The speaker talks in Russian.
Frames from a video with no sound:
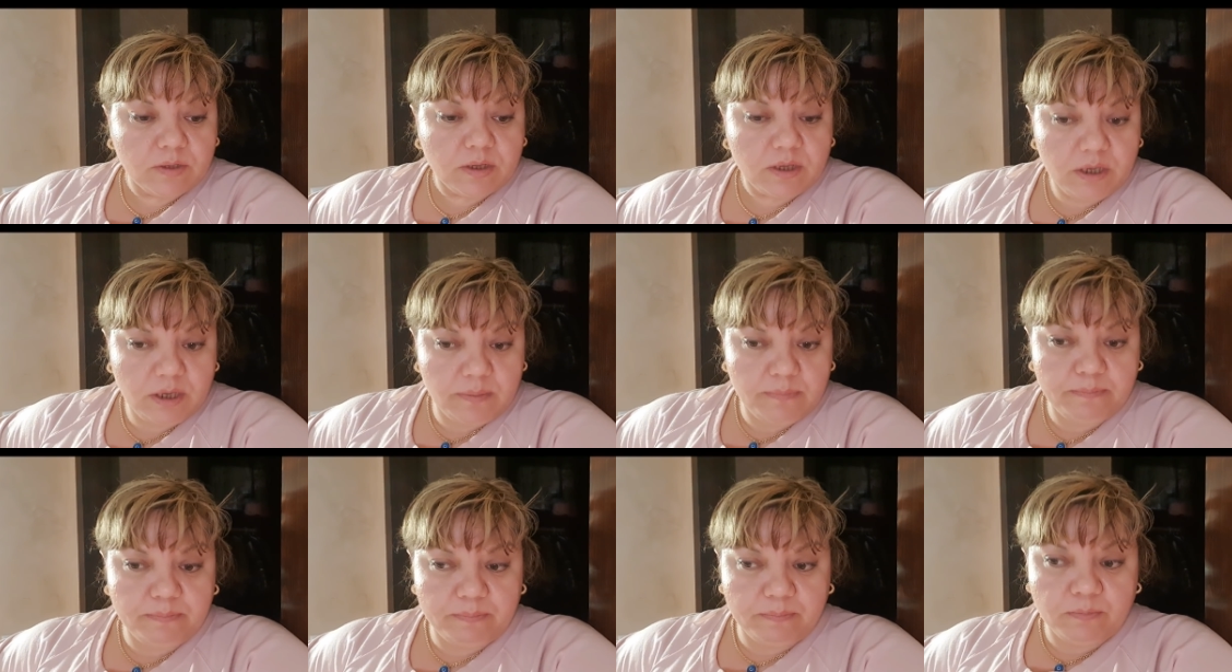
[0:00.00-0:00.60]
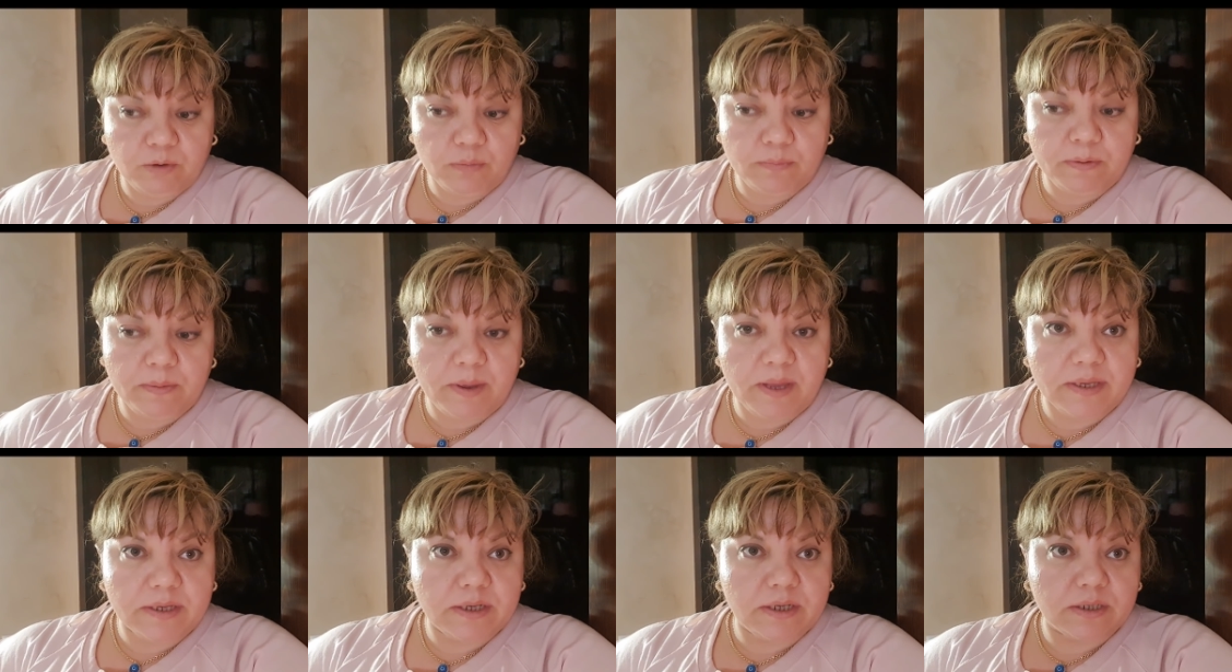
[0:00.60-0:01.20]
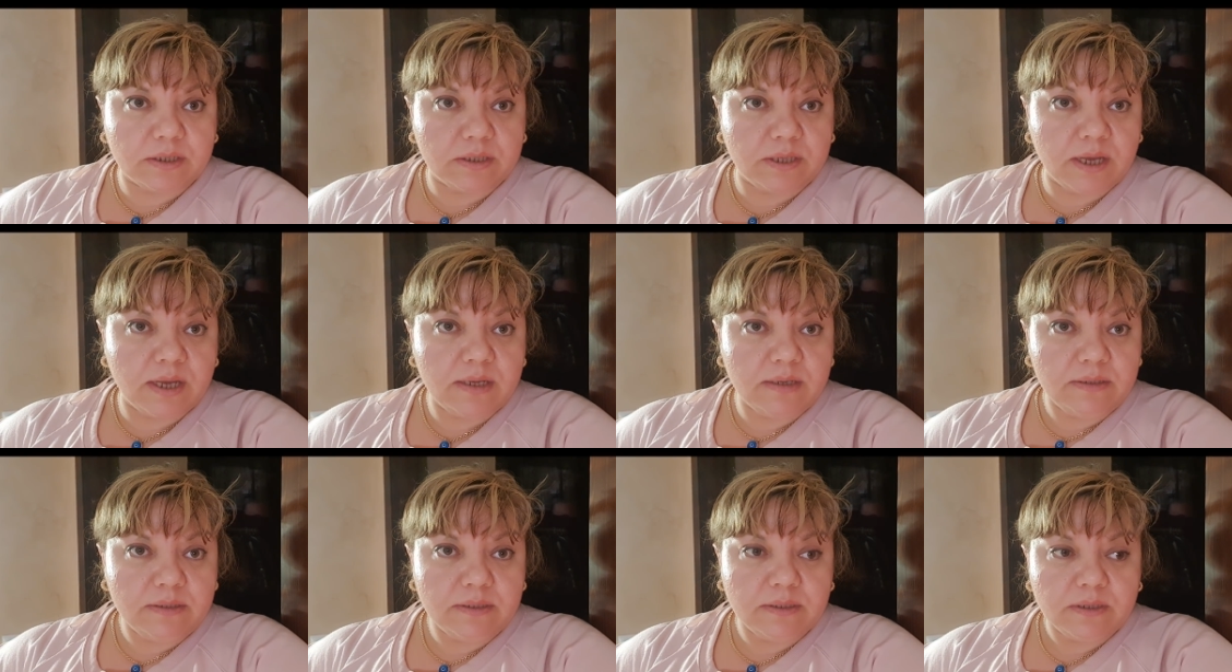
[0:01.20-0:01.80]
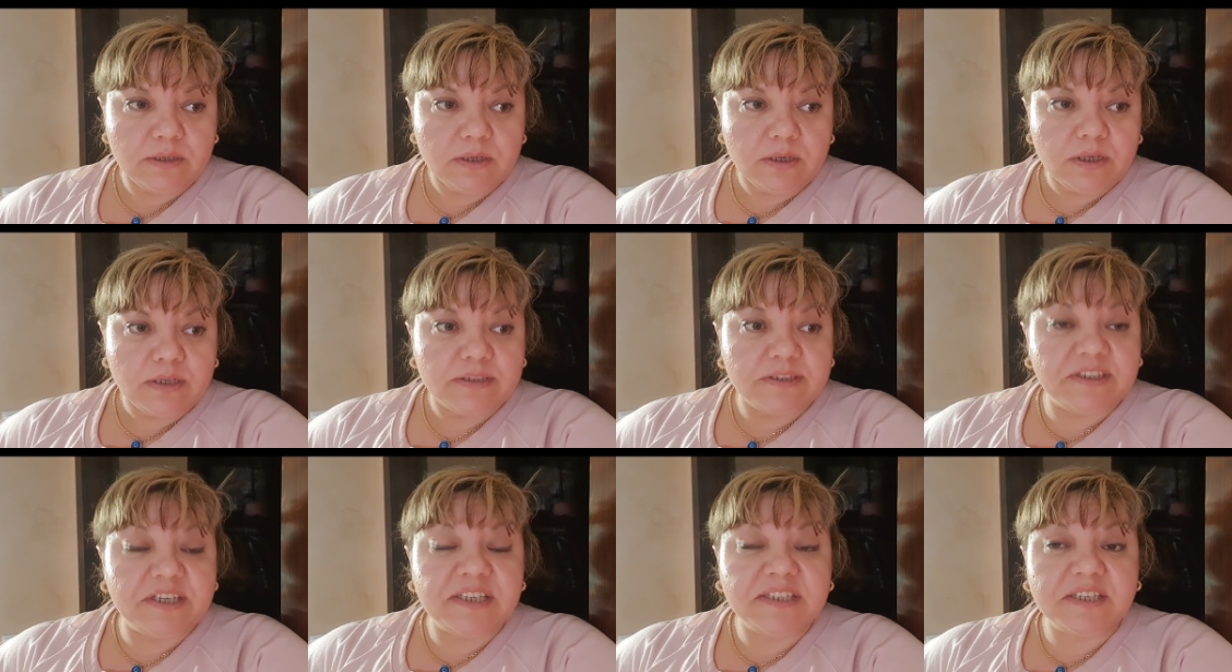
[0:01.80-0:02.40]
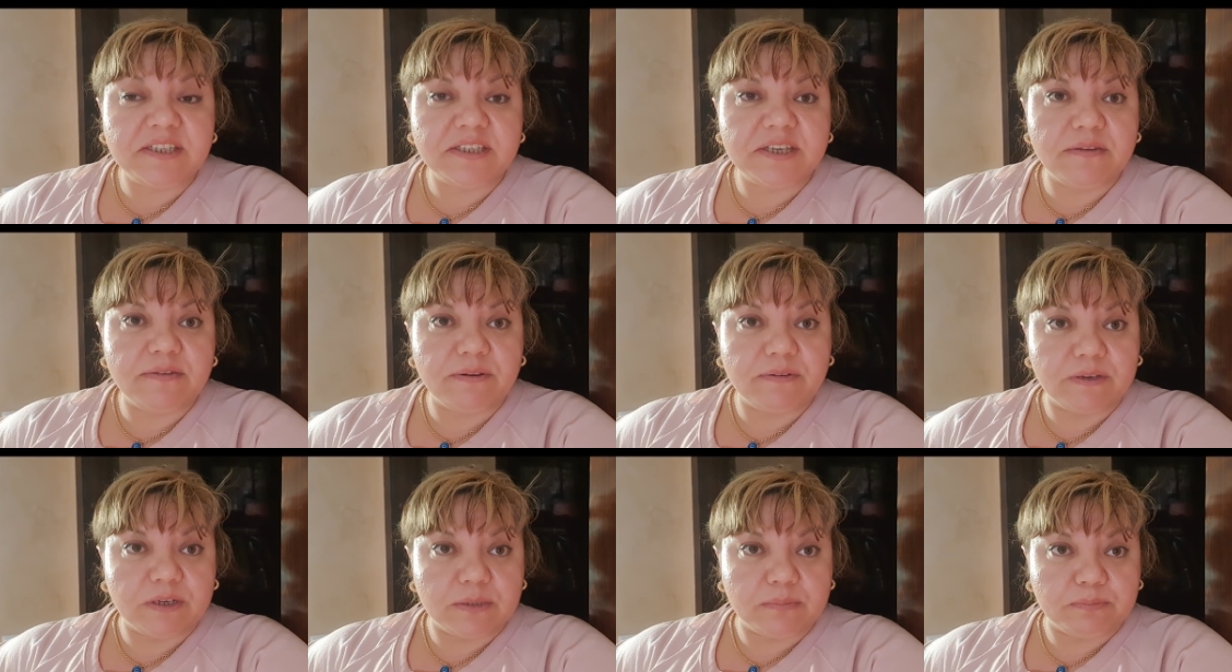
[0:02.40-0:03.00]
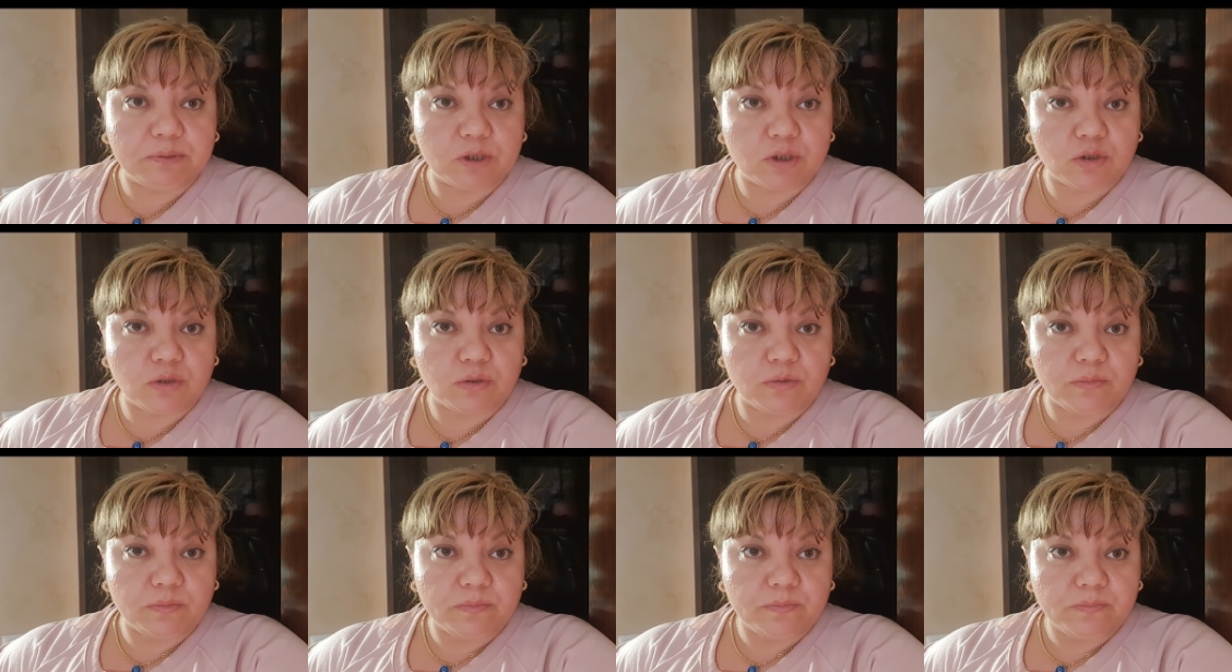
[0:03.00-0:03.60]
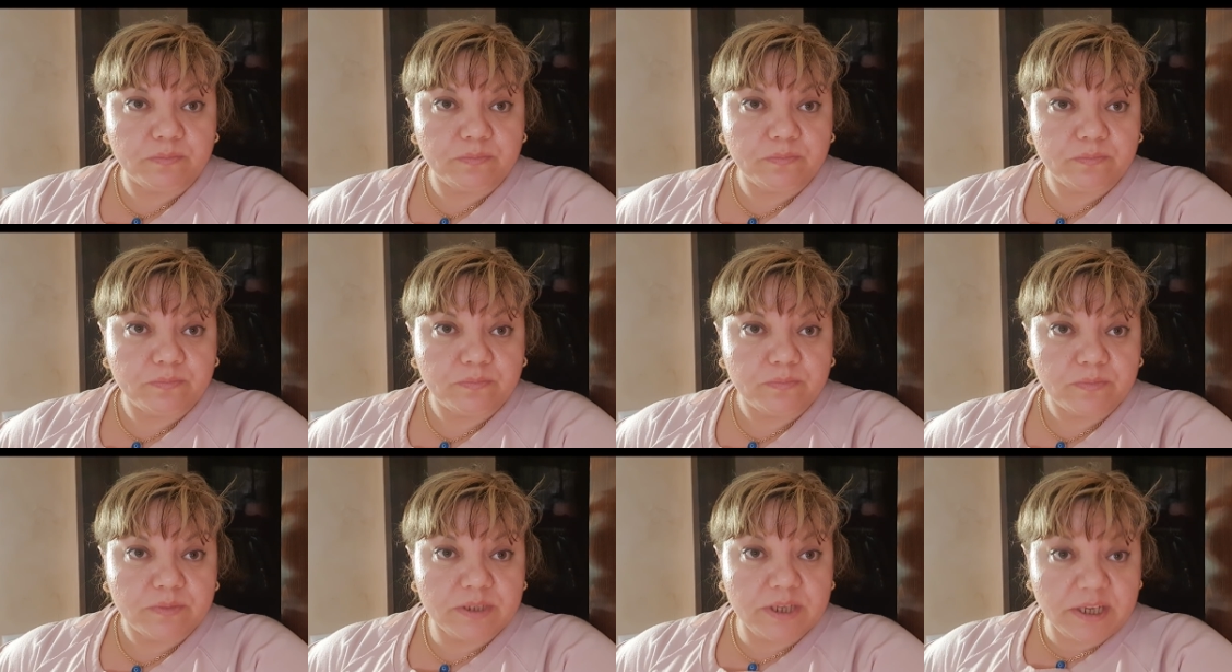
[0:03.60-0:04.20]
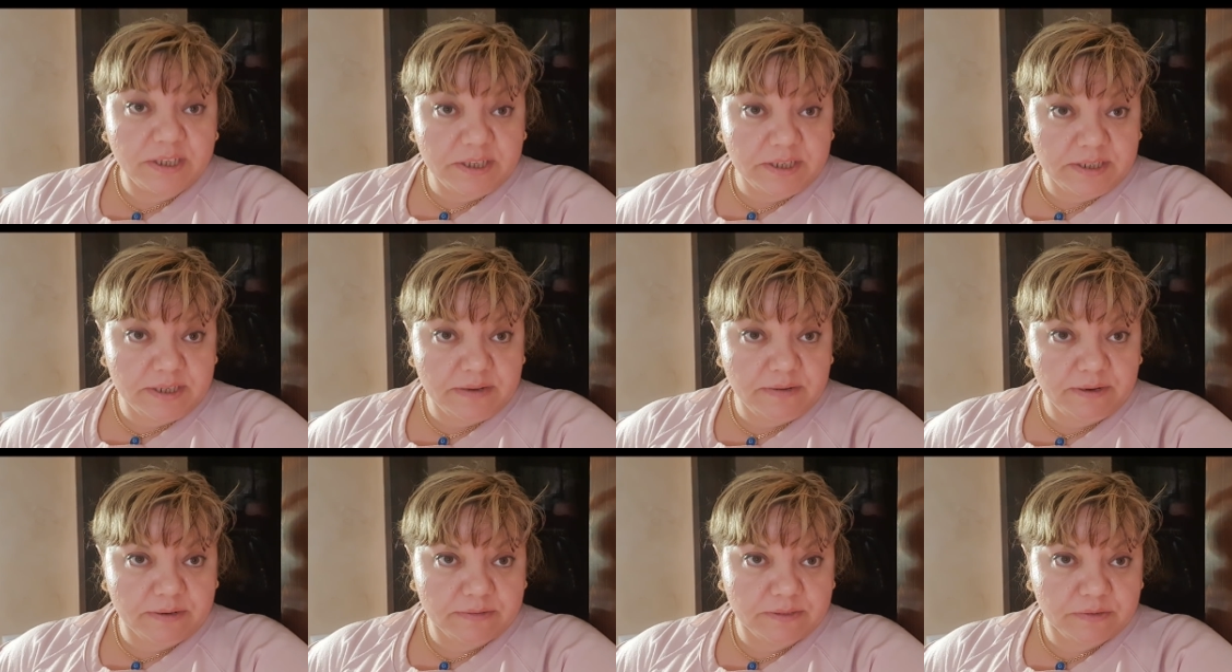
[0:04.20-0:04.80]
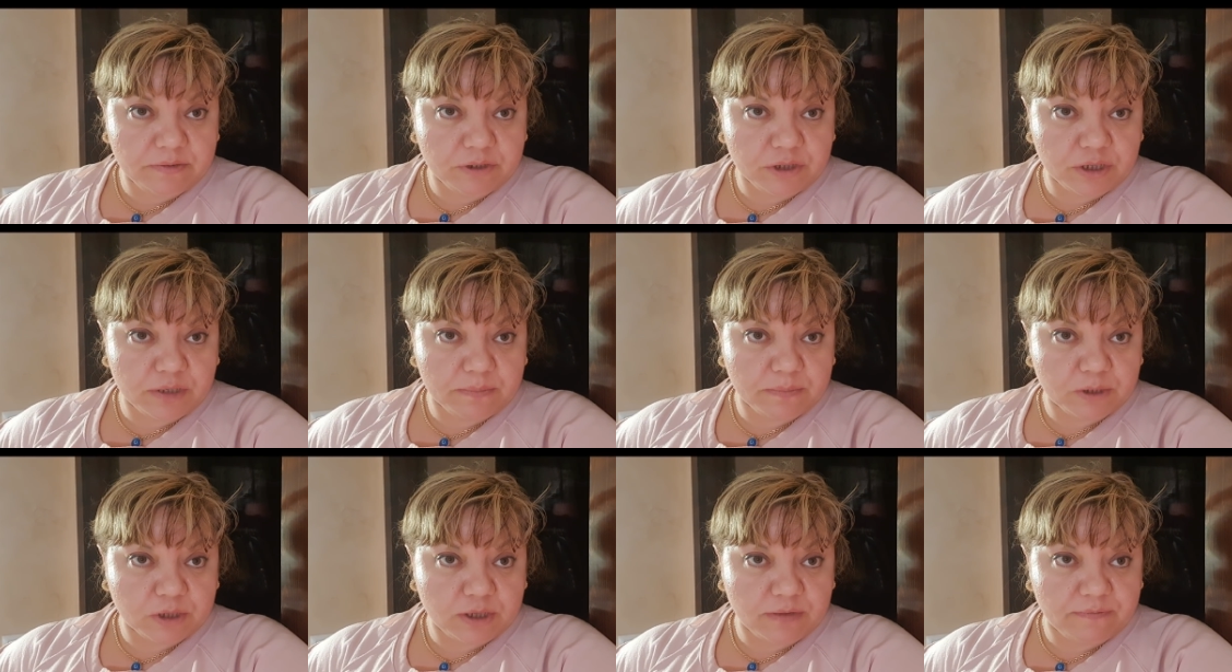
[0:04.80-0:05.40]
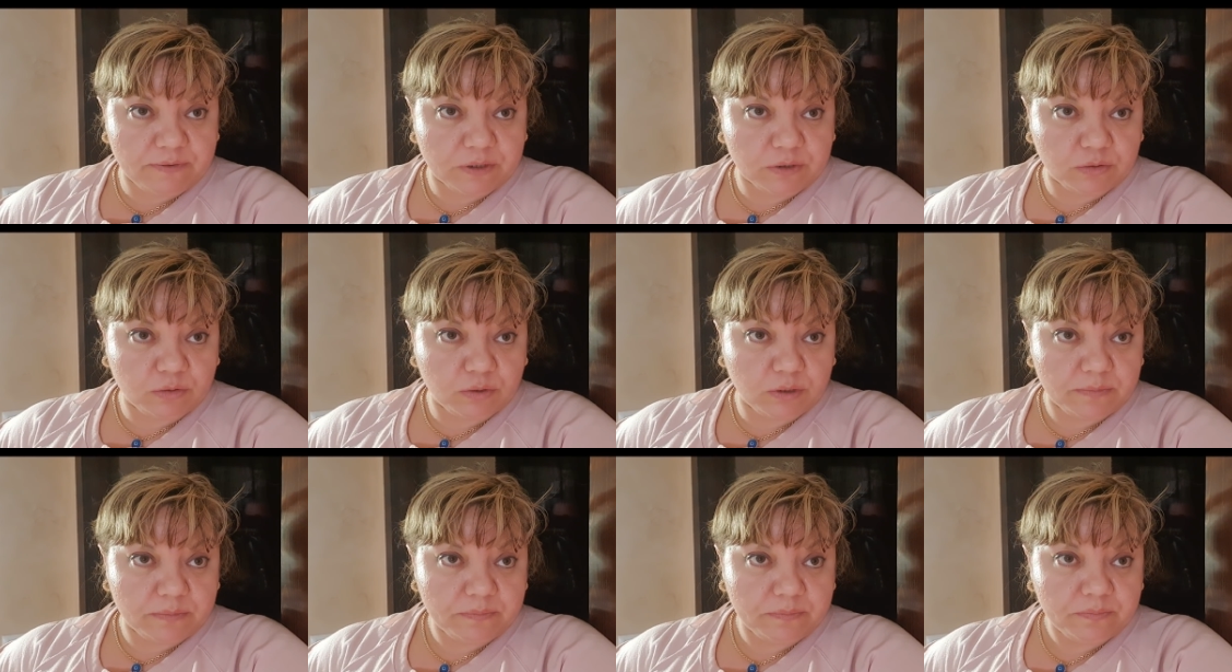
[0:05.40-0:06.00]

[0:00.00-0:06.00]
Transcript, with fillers: И мой племянник говорит, да, 10 евро, говорит, пришел. 10 евро девочки пришла фактура.